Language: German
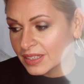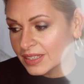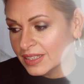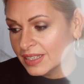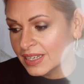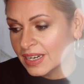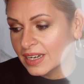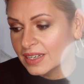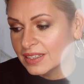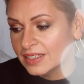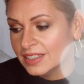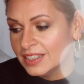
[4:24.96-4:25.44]

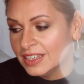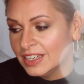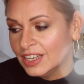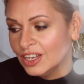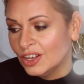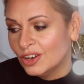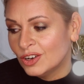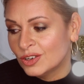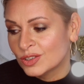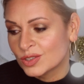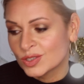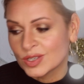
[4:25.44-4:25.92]
Ja,
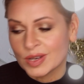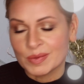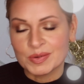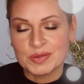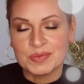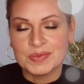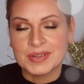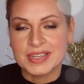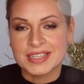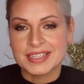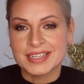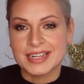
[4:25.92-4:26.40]
und so habe
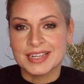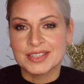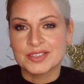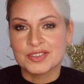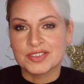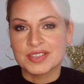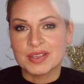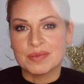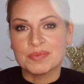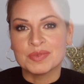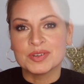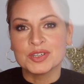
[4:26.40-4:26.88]
ich mir das halt
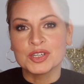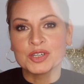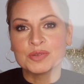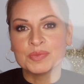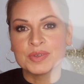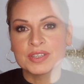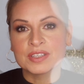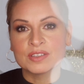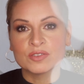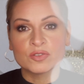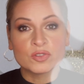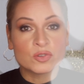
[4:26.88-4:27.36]

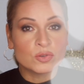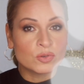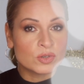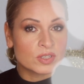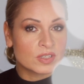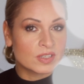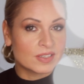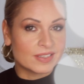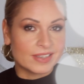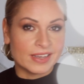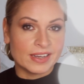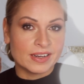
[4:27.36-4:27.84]
zusammengeschmissen und so
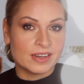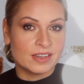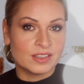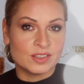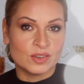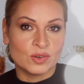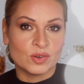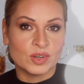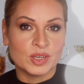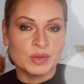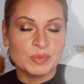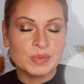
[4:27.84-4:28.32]
ist es
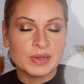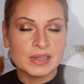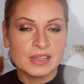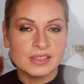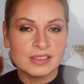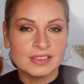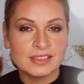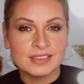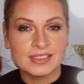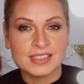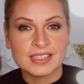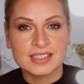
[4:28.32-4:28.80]
eigentlich auch
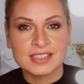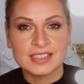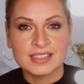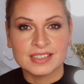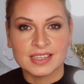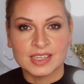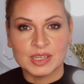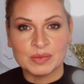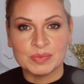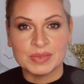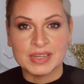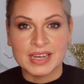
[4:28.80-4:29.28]
immer, dass ich
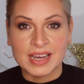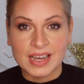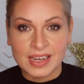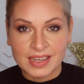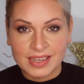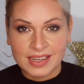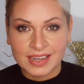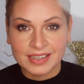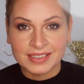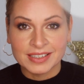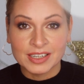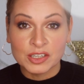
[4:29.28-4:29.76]
dann im
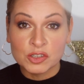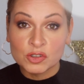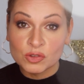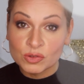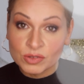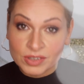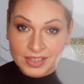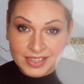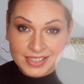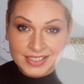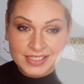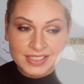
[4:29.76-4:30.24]
Nachgang
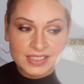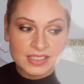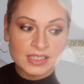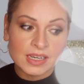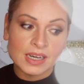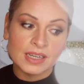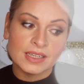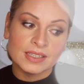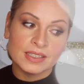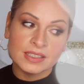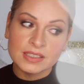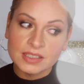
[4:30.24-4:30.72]
natürlich
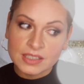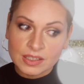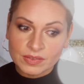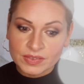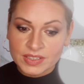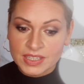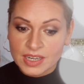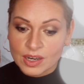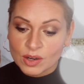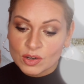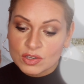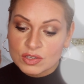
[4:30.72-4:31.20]
hier alle Lichter
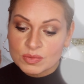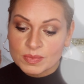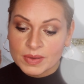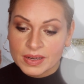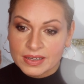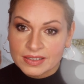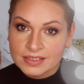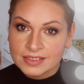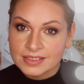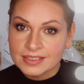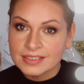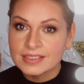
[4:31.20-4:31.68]
wieder
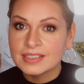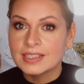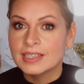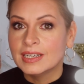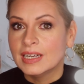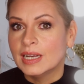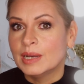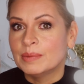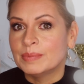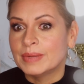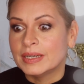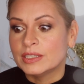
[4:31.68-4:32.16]
ausmache,
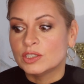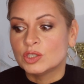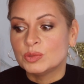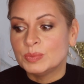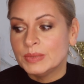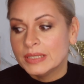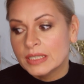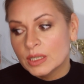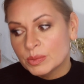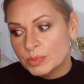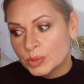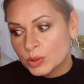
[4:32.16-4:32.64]
meinen
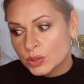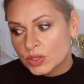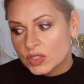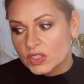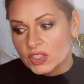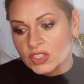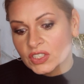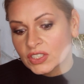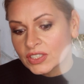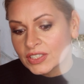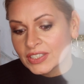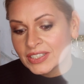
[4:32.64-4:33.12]
Spiegel
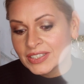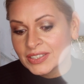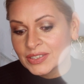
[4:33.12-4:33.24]
putze,